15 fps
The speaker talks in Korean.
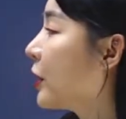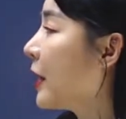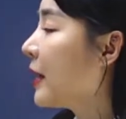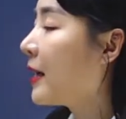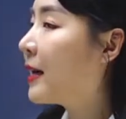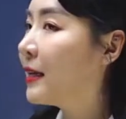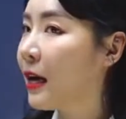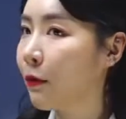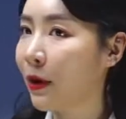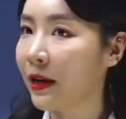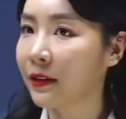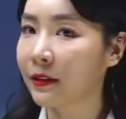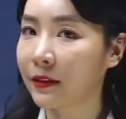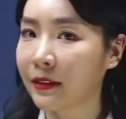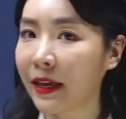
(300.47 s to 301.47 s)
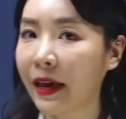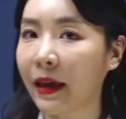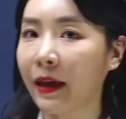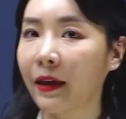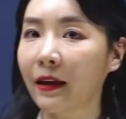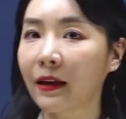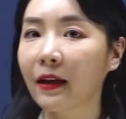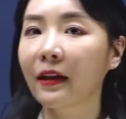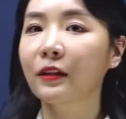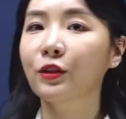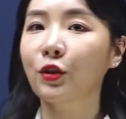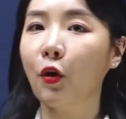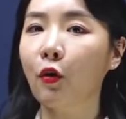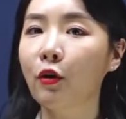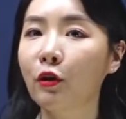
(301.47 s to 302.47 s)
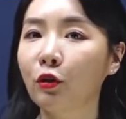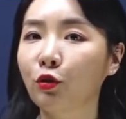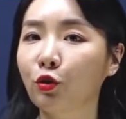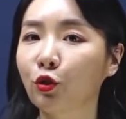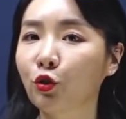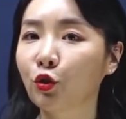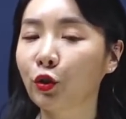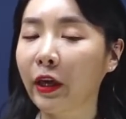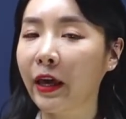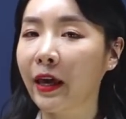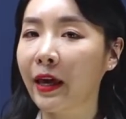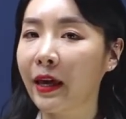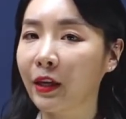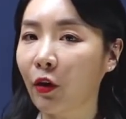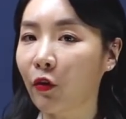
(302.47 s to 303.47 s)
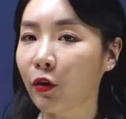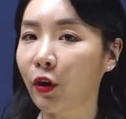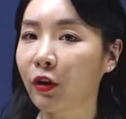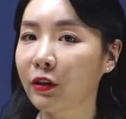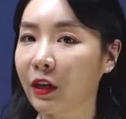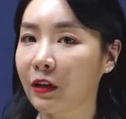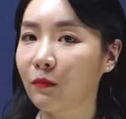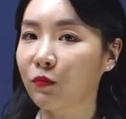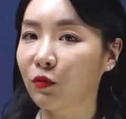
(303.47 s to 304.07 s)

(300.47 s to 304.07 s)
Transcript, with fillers: 개가 나와 있는데 절 두 개에 연결되는